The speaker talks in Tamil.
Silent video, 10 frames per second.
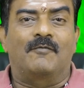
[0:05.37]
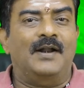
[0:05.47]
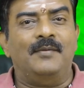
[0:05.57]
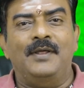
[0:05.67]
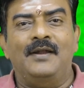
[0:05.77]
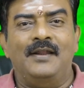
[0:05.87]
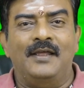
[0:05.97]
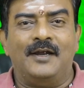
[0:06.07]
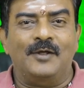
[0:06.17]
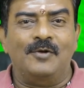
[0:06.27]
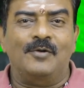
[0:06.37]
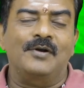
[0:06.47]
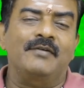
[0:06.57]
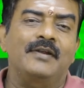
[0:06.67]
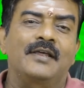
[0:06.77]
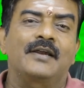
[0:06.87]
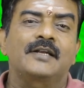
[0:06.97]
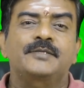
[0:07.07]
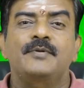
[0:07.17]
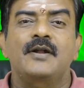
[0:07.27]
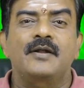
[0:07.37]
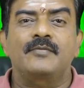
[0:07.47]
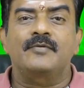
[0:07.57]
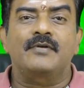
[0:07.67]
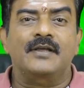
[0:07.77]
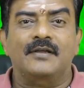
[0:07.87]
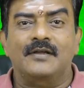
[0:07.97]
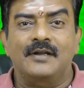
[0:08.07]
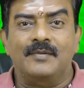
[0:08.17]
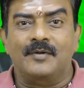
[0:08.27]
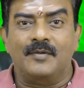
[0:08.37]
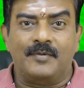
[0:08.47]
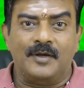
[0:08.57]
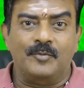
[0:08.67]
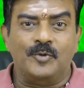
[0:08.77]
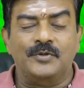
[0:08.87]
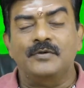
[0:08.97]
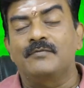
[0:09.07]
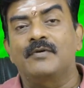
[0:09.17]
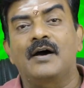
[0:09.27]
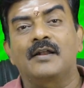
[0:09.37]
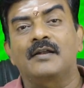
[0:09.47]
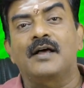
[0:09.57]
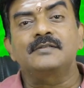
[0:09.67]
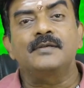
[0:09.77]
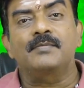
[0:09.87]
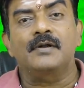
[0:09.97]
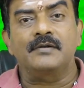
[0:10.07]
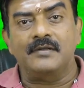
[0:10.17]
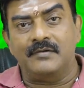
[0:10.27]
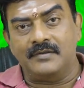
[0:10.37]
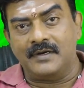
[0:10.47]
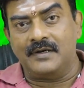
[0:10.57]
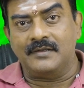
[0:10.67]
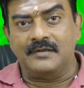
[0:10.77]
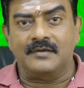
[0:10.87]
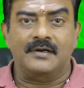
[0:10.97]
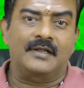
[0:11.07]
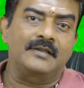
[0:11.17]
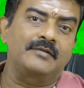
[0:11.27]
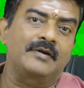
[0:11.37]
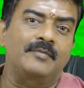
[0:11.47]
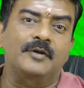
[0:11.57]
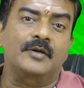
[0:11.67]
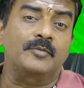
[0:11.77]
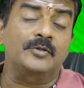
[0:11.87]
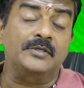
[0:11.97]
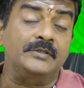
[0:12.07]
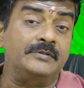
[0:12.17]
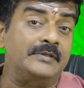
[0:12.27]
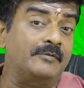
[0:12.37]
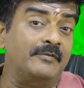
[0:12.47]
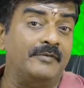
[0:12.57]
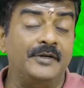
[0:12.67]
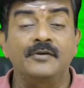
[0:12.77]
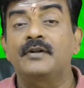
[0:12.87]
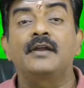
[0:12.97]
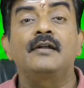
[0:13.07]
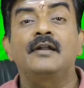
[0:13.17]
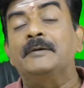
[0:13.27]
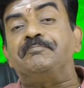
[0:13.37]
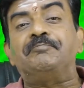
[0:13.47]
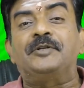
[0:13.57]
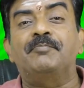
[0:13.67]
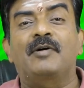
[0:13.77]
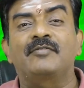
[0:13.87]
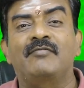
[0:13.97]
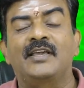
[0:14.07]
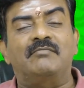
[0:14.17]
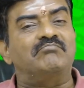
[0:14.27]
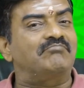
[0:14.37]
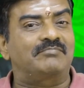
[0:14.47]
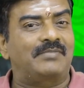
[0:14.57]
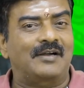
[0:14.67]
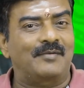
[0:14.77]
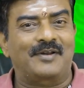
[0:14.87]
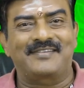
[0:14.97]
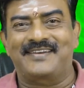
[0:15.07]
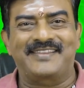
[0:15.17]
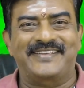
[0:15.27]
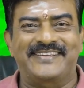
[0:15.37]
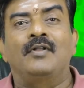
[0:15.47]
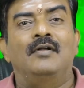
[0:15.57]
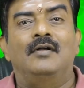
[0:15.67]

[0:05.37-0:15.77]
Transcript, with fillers: வணக்கம் நேர்களே கடவுளூர் ரொட்டி நேர்கள் லட்சுமண அன்பு வணக்கங்கள் இப்போ நம்ம பார்க்க போகிறது வார ராசி பலன் இருபத்தி ஏழாந்தேதியிலேருந்து ரெண்டாம் தேதி வரை எப்படி இருக்க போது இந்த வீடியோட எண்டில் டிப் ஆஃப் த வீக் பார்க்க மறந்துடாதீங்க